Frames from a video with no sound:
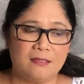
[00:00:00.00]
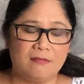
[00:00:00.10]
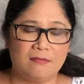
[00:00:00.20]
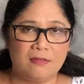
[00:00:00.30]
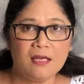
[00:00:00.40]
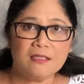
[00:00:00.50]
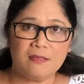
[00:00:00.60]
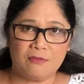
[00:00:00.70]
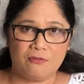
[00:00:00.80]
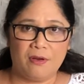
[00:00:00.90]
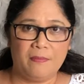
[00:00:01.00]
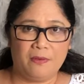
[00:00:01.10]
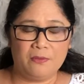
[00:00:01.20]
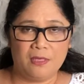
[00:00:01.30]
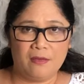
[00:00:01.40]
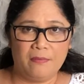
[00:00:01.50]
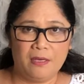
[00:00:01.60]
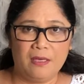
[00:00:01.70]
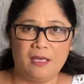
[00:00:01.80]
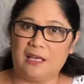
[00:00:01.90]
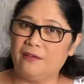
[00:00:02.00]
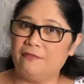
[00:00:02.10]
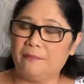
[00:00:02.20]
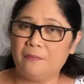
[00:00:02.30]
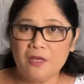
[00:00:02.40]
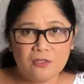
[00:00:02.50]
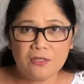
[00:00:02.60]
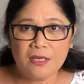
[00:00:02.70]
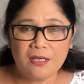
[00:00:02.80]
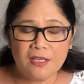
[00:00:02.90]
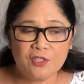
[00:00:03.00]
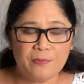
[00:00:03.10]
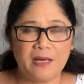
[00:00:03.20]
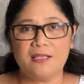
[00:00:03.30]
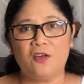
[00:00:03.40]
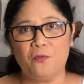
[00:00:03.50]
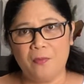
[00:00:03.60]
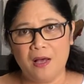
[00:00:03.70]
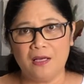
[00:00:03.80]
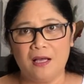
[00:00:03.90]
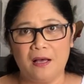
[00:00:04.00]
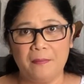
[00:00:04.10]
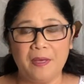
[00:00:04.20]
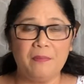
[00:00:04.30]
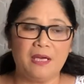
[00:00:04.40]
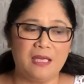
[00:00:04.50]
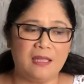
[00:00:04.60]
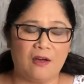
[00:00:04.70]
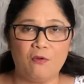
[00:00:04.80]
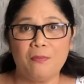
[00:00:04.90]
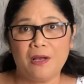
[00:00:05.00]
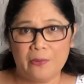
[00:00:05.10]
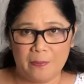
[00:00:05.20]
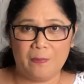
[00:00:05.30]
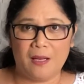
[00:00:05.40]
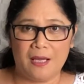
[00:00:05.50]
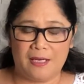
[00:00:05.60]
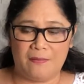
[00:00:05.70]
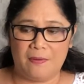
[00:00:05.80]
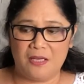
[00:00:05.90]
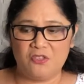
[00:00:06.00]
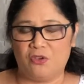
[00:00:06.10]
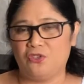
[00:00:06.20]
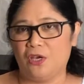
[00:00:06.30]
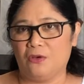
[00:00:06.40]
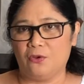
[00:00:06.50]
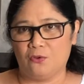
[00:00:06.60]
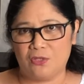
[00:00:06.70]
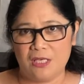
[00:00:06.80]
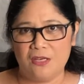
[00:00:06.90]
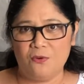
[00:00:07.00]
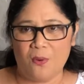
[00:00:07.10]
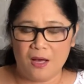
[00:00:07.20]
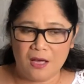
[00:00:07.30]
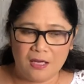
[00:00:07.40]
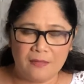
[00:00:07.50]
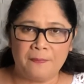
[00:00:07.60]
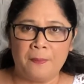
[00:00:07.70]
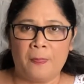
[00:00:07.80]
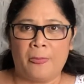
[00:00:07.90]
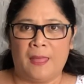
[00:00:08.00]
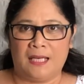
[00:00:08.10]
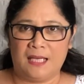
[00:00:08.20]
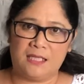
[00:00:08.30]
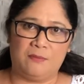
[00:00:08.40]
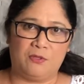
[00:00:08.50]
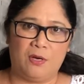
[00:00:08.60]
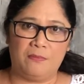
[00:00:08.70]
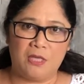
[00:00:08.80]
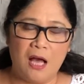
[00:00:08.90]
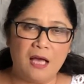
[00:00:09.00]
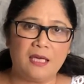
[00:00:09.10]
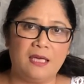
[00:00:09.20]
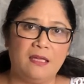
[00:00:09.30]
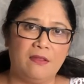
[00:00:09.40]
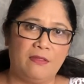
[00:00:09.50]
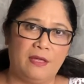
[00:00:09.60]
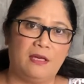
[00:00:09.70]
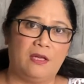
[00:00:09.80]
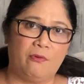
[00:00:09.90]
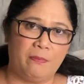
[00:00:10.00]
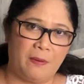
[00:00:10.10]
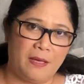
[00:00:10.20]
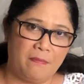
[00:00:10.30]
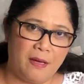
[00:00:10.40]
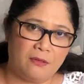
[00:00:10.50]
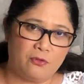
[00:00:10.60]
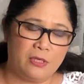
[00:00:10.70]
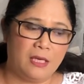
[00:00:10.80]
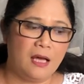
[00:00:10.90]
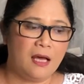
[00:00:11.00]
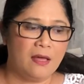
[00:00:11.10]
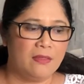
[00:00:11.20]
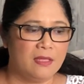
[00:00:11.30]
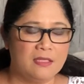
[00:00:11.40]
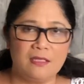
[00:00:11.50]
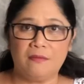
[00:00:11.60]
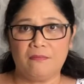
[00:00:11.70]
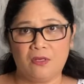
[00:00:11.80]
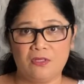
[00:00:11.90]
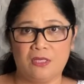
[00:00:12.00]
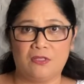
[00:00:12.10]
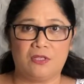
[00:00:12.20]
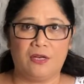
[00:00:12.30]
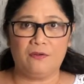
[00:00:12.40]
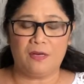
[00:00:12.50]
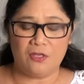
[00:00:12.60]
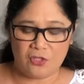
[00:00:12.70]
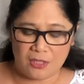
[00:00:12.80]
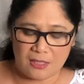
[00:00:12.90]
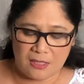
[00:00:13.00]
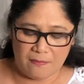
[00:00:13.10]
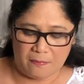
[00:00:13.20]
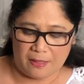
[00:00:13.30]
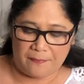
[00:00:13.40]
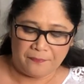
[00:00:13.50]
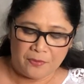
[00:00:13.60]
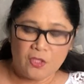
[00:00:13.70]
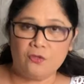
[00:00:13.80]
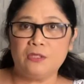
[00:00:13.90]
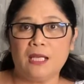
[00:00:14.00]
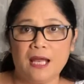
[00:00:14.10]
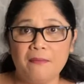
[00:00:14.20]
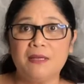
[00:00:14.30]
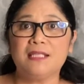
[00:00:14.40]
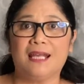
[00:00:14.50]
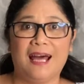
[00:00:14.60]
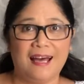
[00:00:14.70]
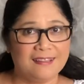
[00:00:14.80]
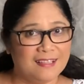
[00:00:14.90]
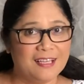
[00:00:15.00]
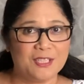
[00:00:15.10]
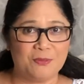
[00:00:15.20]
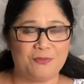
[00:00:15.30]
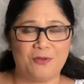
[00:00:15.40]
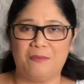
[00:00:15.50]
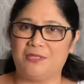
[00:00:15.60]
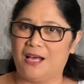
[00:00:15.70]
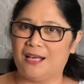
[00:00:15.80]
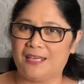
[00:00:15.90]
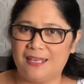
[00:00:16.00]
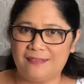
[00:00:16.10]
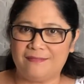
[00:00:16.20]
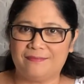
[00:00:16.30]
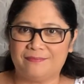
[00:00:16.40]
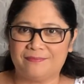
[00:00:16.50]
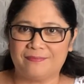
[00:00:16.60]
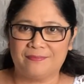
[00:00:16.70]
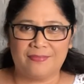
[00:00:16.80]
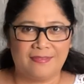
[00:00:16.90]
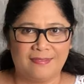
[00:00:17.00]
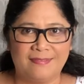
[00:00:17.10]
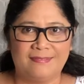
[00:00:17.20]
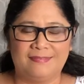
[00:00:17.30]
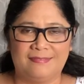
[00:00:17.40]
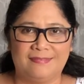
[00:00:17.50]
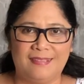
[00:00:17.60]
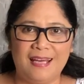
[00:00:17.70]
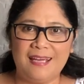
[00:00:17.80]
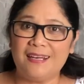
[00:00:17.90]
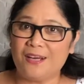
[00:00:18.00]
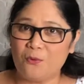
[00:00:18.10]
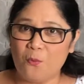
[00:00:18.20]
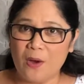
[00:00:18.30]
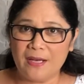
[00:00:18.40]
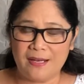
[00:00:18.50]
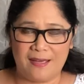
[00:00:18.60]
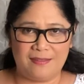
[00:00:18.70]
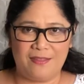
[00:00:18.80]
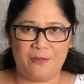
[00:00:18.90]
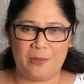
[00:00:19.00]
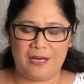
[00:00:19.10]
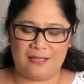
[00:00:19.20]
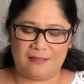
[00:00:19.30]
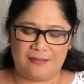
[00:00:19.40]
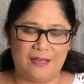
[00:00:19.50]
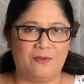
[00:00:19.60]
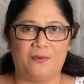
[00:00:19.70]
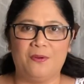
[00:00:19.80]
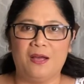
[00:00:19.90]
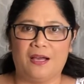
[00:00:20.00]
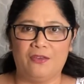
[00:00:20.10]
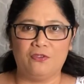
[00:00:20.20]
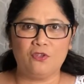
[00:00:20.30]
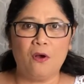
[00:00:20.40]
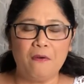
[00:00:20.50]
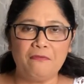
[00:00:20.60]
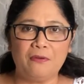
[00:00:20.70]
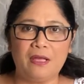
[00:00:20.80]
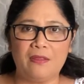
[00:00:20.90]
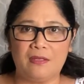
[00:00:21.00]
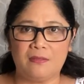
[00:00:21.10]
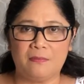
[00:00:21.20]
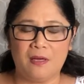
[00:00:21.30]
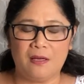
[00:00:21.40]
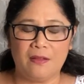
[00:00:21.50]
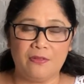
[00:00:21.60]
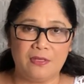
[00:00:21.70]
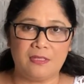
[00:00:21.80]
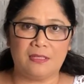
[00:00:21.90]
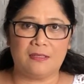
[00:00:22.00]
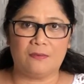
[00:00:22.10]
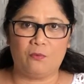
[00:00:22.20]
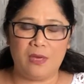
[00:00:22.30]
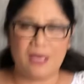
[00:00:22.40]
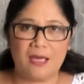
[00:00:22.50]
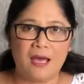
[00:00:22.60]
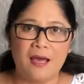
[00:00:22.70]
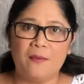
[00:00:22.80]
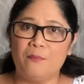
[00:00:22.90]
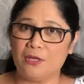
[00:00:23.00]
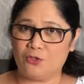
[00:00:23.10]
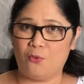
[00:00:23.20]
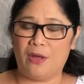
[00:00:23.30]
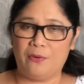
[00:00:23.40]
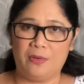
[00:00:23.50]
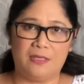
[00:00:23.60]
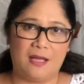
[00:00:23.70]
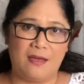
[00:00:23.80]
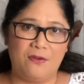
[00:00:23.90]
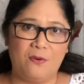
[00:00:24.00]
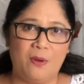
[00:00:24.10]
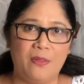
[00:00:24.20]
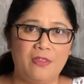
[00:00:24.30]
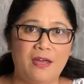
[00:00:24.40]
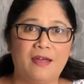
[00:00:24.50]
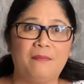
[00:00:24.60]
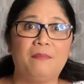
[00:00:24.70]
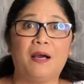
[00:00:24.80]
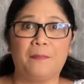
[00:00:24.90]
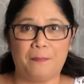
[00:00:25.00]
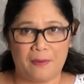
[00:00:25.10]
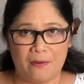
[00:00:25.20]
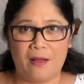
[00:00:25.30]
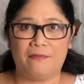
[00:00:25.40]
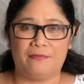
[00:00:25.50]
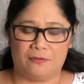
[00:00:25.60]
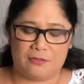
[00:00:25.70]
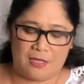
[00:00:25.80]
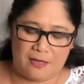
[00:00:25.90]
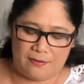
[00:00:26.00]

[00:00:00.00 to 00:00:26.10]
nag-subscribe ako sa gabi, nag-leave ng message. Para sa umaga, may makita ako mga reply, di ba? So, i-check ko yung sino ang nag-subscribe sa akin, then i-reply back ko sila, and then send message. Ganun lang siya kasimple. So, salamat sa lahat na nag-subscribe sa akin dahil nag-183 na tayo. Ngayon, so hopefully this month, ah, uh, this week, mag-200 tayo, and then mag-paraffles tayo.